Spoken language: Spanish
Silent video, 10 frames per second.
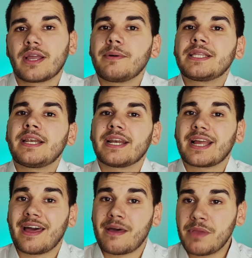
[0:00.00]
que va a tener
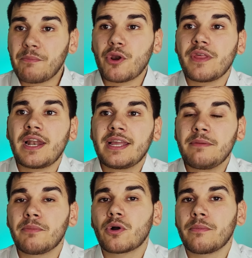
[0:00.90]
cada miembro del
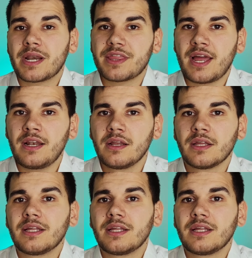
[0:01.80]
equipo comercial